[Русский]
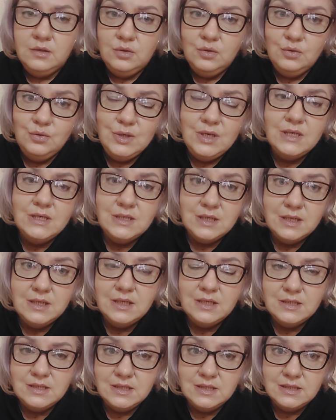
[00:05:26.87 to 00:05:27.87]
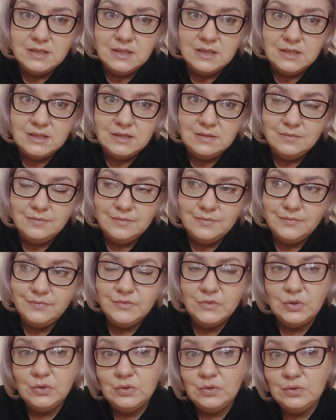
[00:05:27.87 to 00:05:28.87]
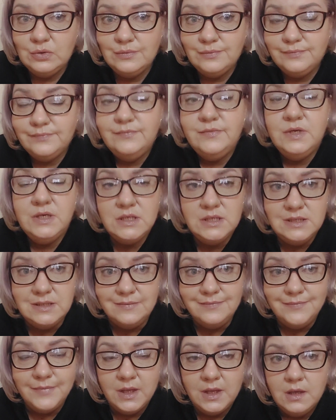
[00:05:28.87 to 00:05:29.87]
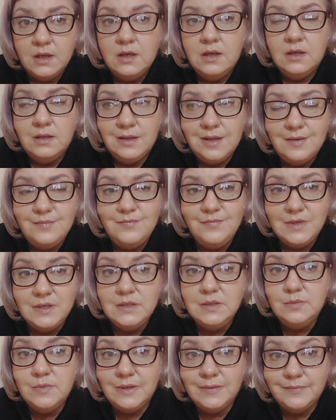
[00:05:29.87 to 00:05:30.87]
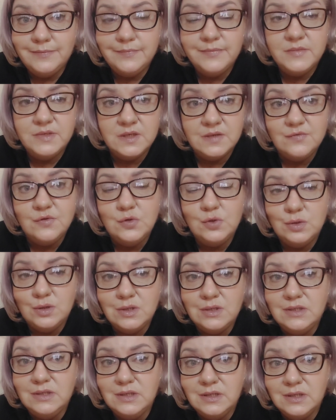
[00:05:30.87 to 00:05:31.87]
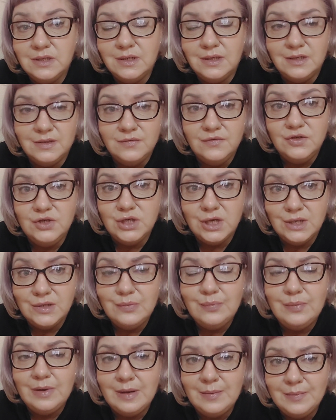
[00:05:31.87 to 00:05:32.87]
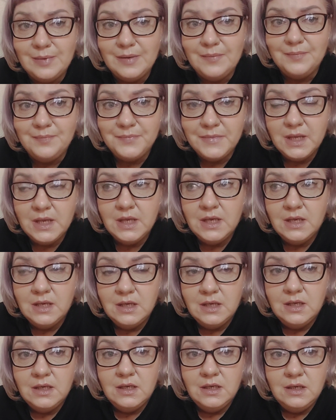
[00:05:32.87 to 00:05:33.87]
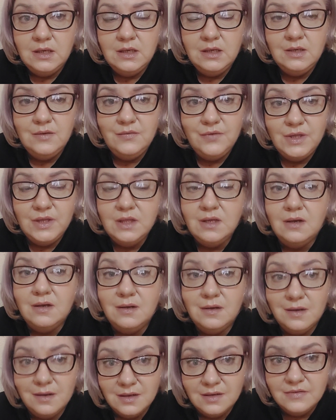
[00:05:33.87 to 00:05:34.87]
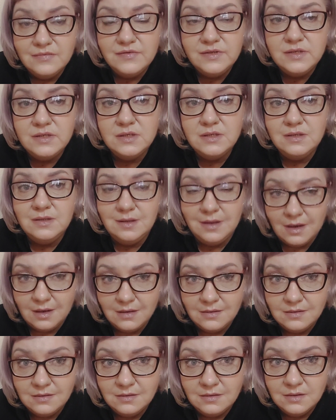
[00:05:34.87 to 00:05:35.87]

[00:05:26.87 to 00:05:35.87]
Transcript: Ну, я согласна с этим, но, видите, там, видимо, за все это дело отвечает папа. И видно, как всегда,